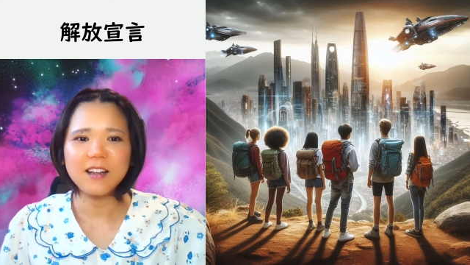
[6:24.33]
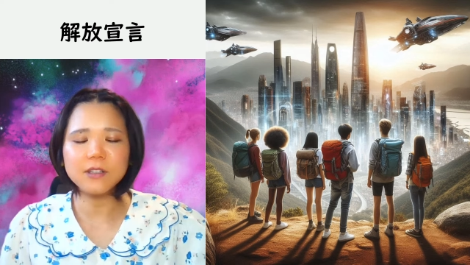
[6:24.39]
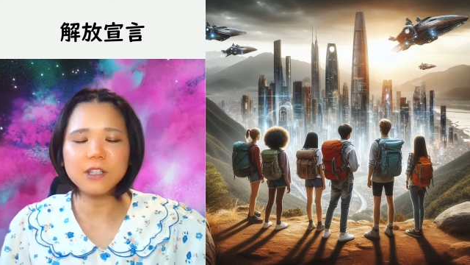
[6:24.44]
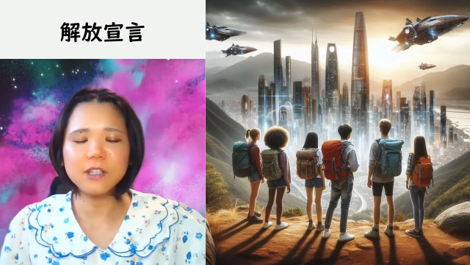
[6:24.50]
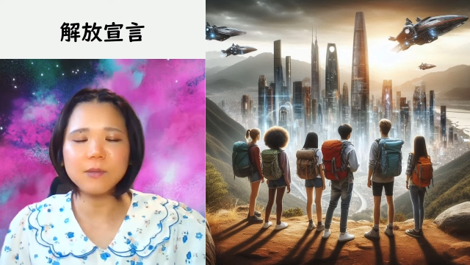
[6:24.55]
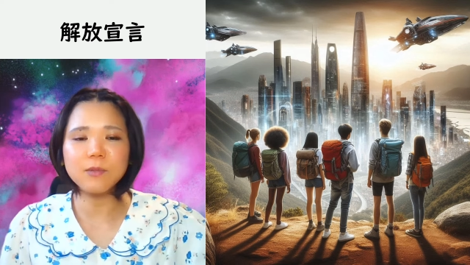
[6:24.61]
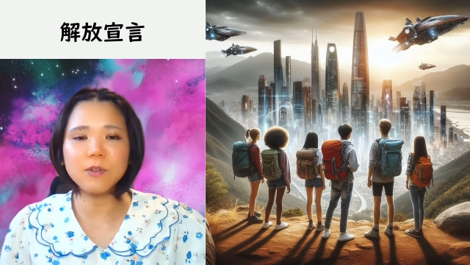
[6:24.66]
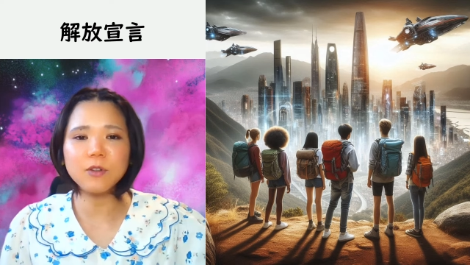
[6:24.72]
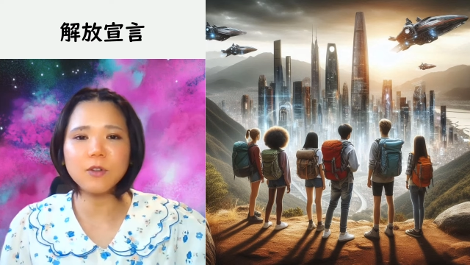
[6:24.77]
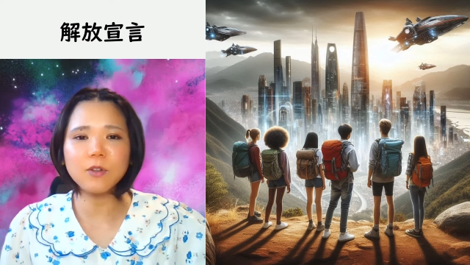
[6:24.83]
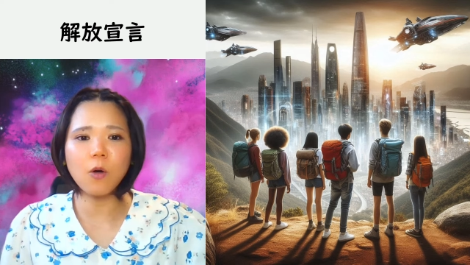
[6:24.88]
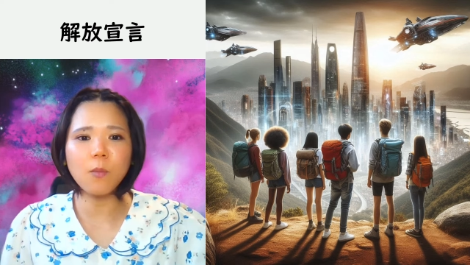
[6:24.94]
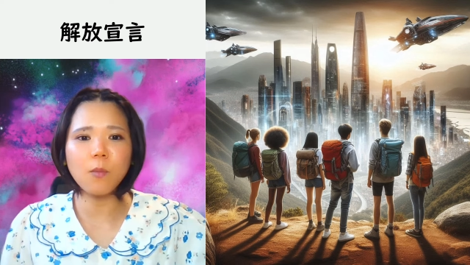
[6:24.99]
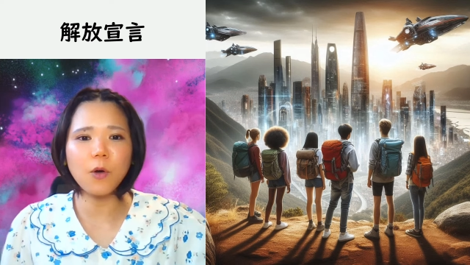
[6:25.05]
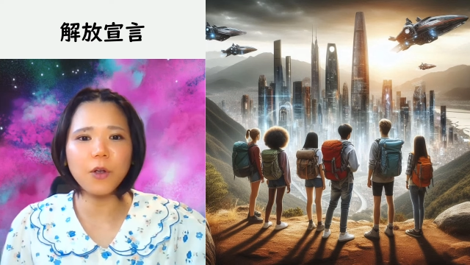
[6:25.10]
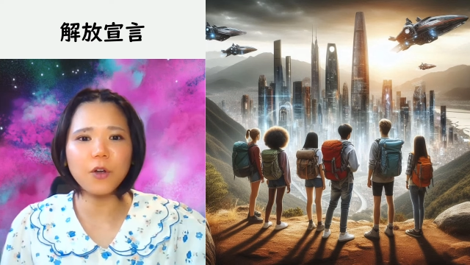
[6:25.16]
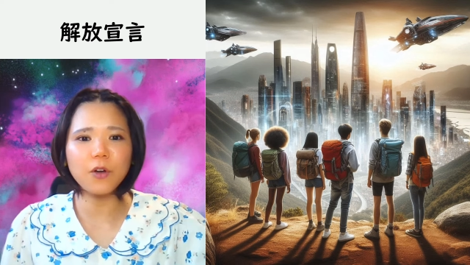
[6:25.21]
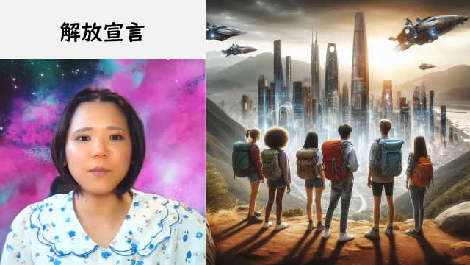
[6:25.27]
自分の
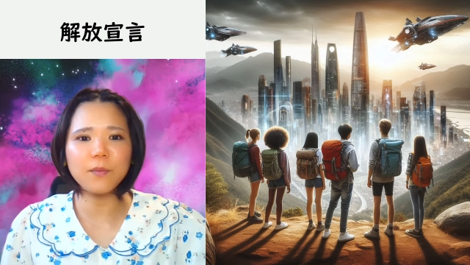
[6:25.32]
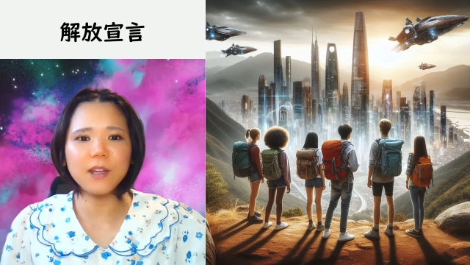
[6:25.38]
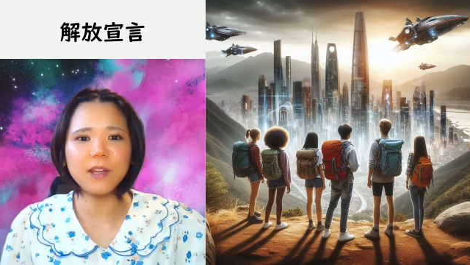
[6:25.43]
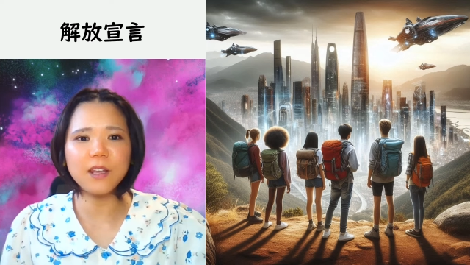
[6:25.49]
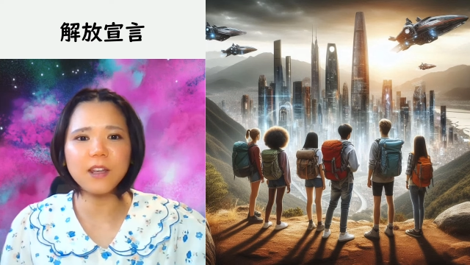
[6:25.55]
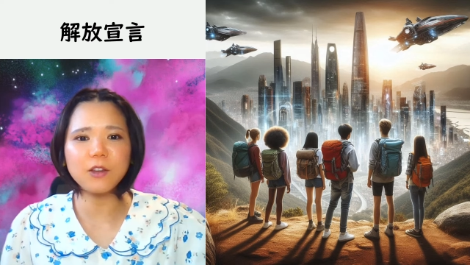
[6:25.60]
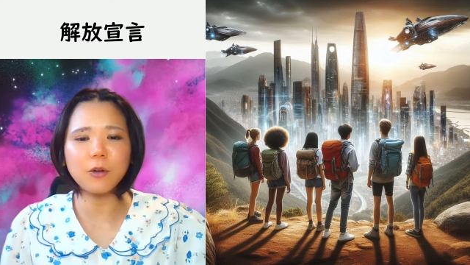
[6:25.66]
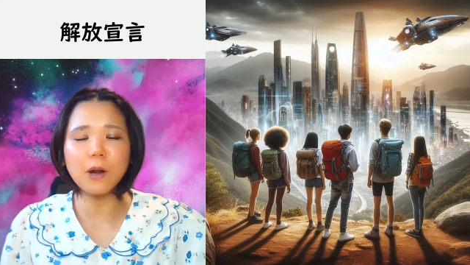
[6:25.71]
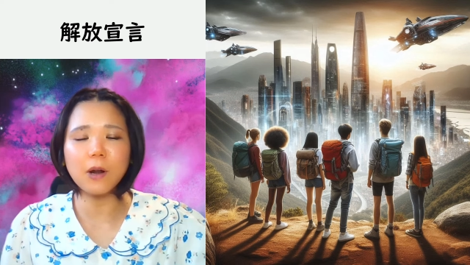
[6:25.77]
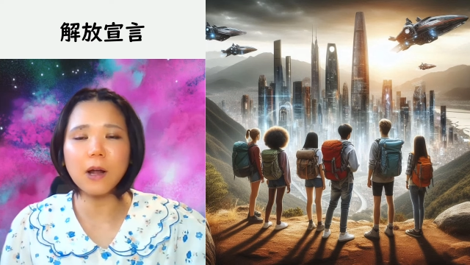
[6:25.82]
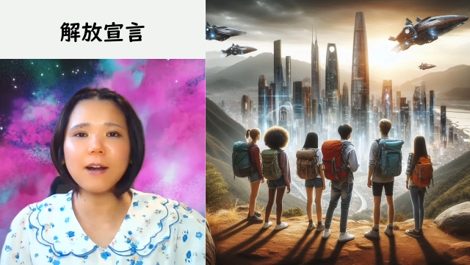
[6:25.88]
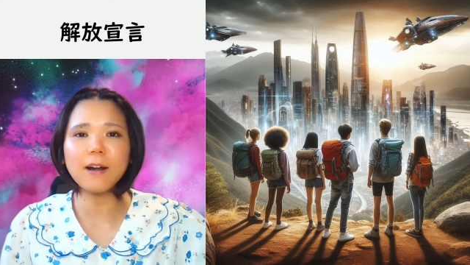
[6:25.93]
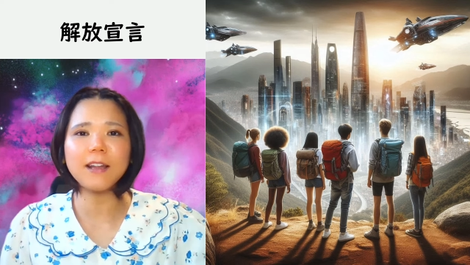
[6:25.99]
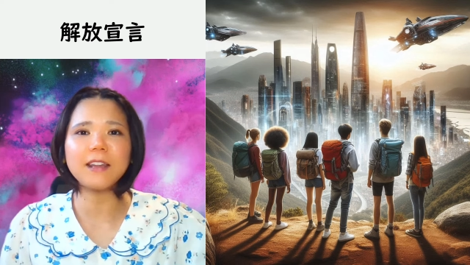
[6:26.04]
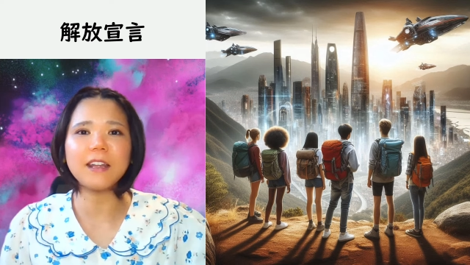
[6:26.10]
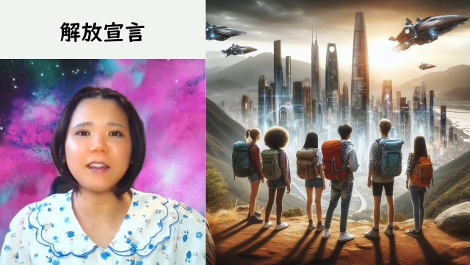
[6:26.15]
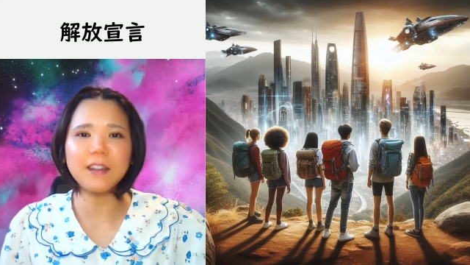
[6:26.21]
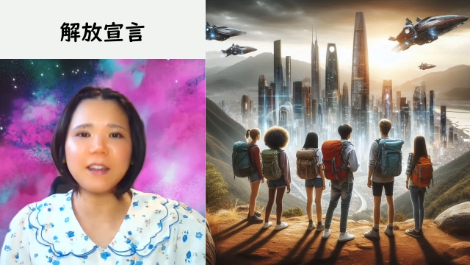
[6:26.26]
思い込みにとらわ
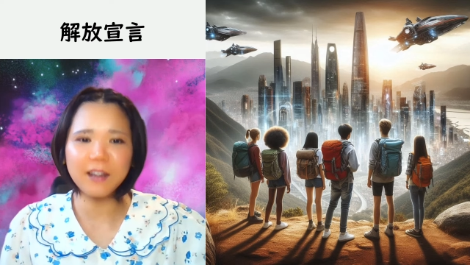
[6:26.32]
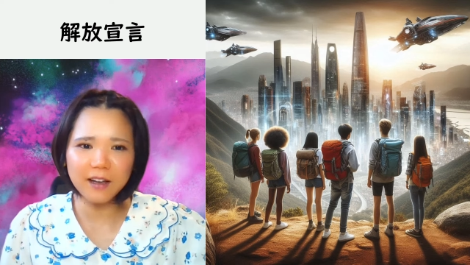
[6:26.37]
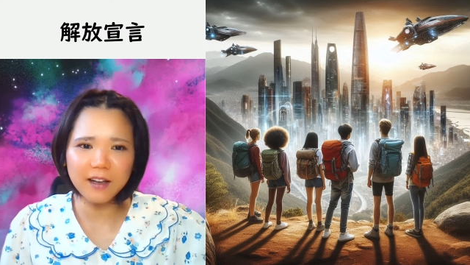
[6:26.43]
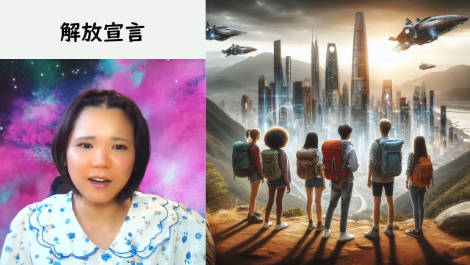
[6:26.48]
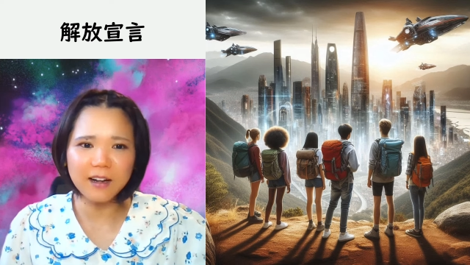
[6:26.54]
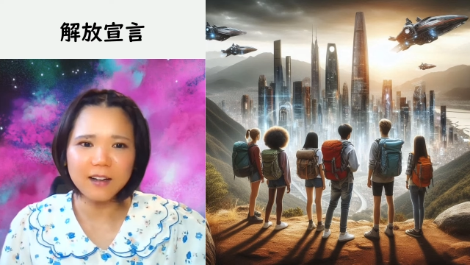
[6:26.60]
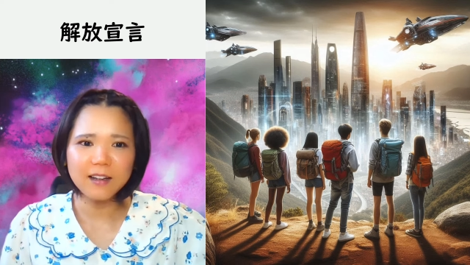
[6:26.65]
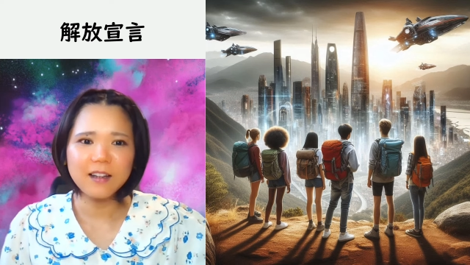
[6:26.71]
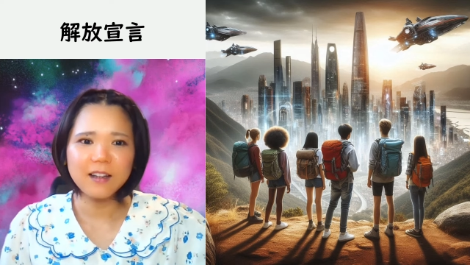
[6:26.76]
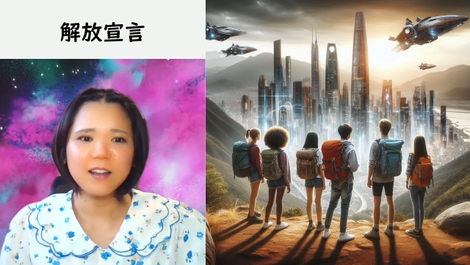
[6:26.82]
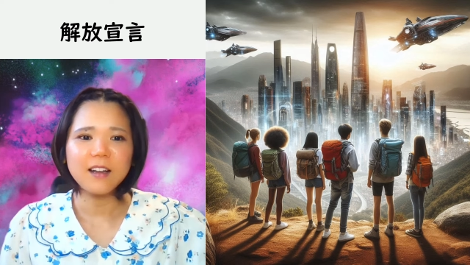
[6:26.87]
れていないか、